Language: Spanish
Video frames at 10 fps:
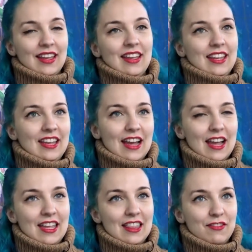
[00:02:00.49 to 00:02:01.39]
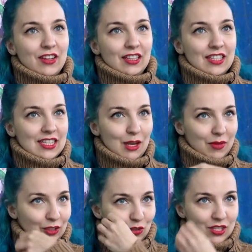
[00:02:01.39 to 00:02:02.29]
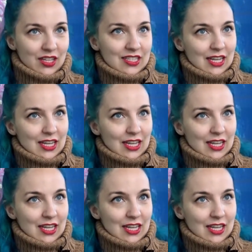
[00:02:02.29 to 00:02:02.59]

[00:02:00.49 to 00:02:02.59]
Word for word: eh, hay diferentes elementos en este